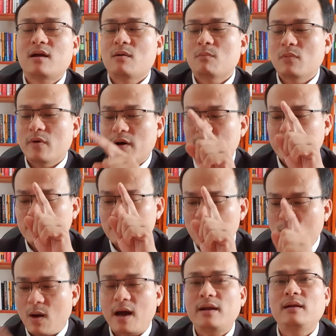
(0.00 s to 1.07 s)
mua chứng
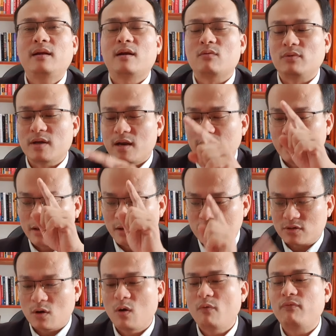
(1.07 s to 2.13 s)
khoán đồng tiền kỹ thuật
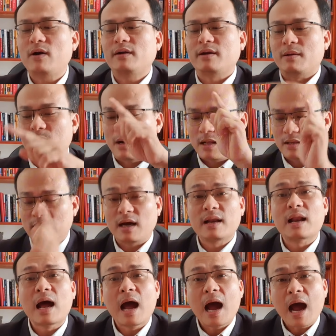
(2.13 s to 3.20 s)
số phát triển bản thân
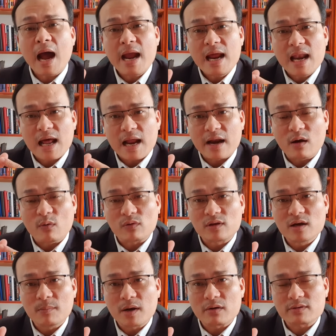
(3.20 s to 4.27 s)
hay là đầu
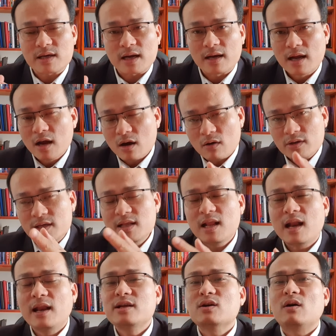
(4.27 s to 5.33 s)
tư bất động sản đó chính là
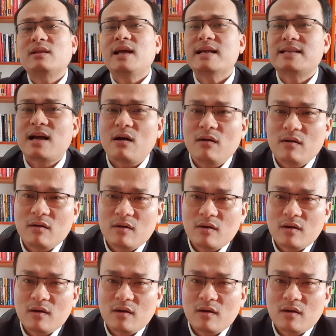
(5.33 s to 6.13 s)
lý do tại sao